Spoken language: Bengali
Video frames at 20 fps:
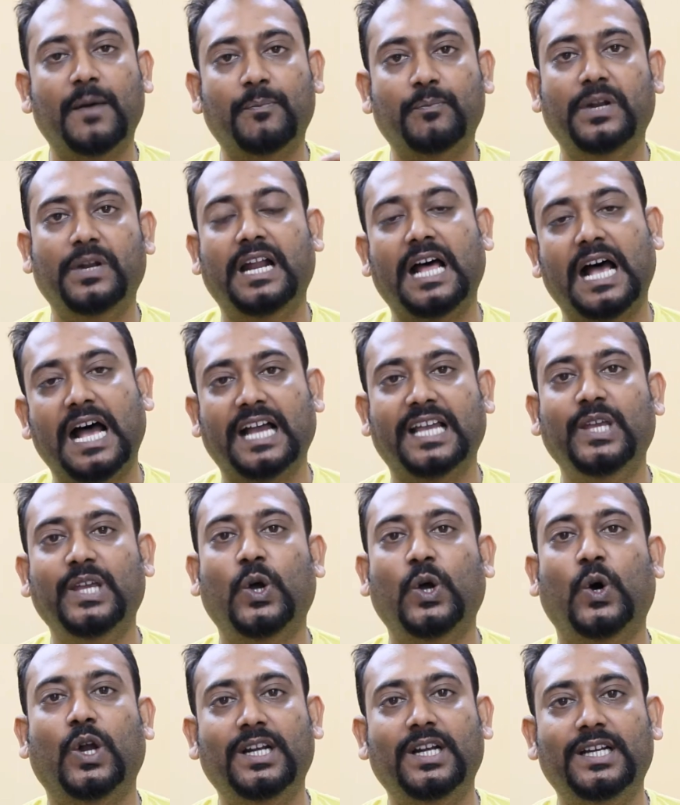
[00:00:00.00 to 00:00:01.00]
আপনার
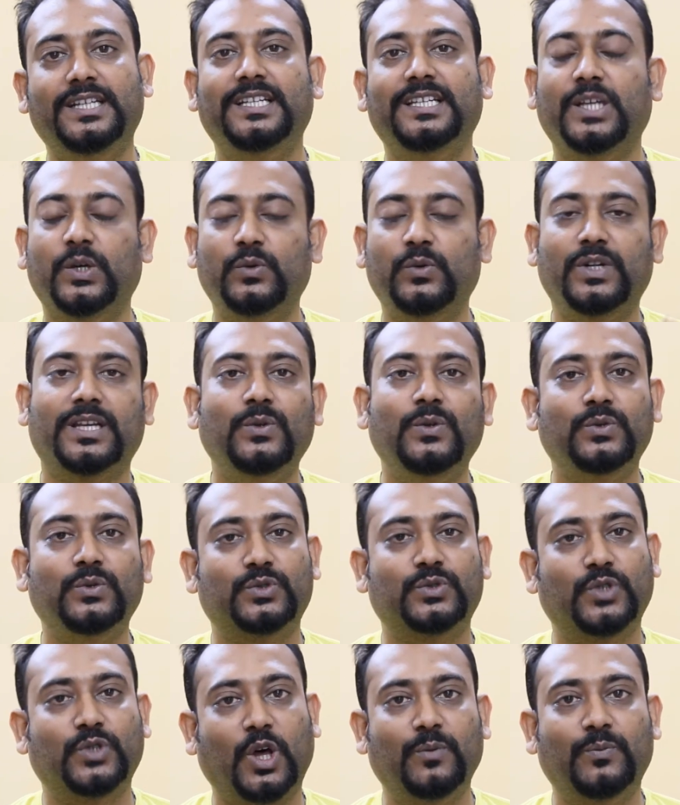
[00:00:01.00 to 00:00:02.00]
আগেই অলরেডি কেউ না কেউ
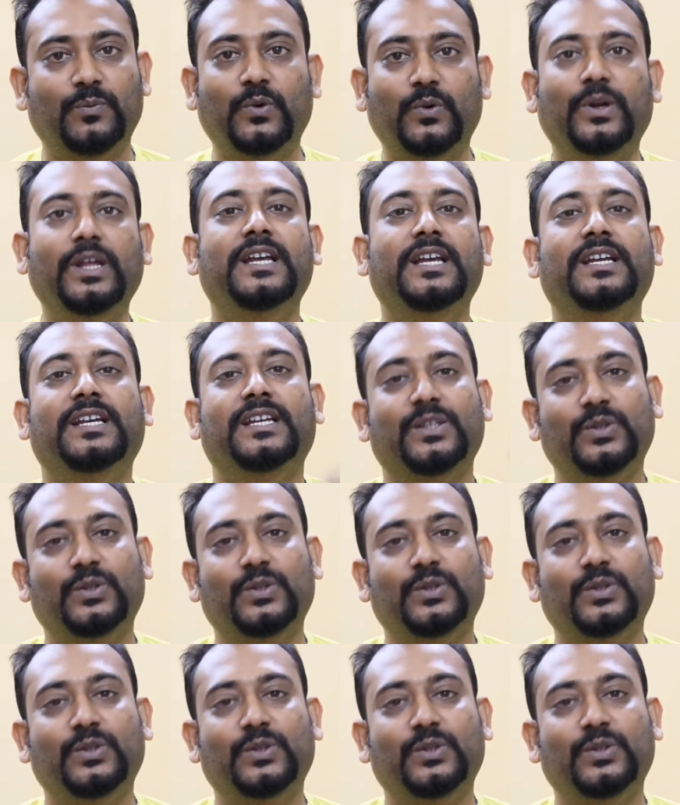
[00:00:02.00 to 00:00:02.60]
সলভ করে